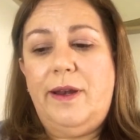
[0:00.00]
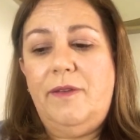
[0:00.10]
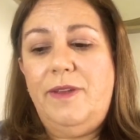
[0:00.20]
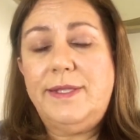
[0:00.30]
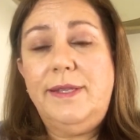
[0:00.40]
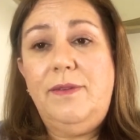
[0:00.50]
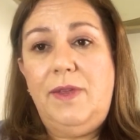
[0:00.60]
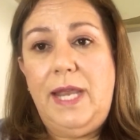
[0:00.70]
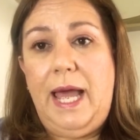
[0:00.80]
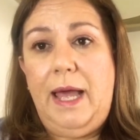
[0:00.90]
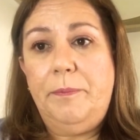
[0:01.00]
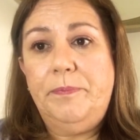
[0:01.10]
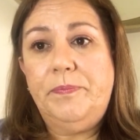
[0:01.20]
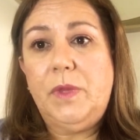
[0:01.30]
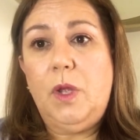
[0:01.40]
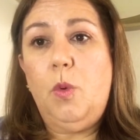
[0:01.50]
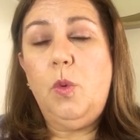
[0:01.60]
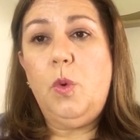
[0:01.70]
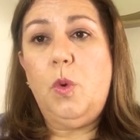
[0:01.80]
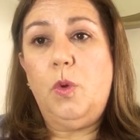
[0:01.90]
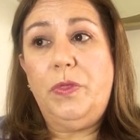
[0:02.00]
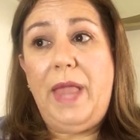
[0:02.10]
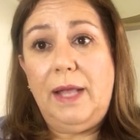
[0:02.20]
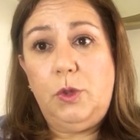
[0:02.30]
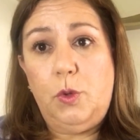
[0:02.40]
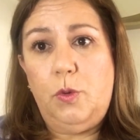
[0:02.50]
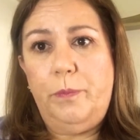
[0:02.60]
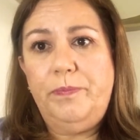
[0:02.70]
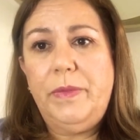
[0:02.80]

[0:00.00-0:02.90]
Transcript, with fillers: recibirá un contacto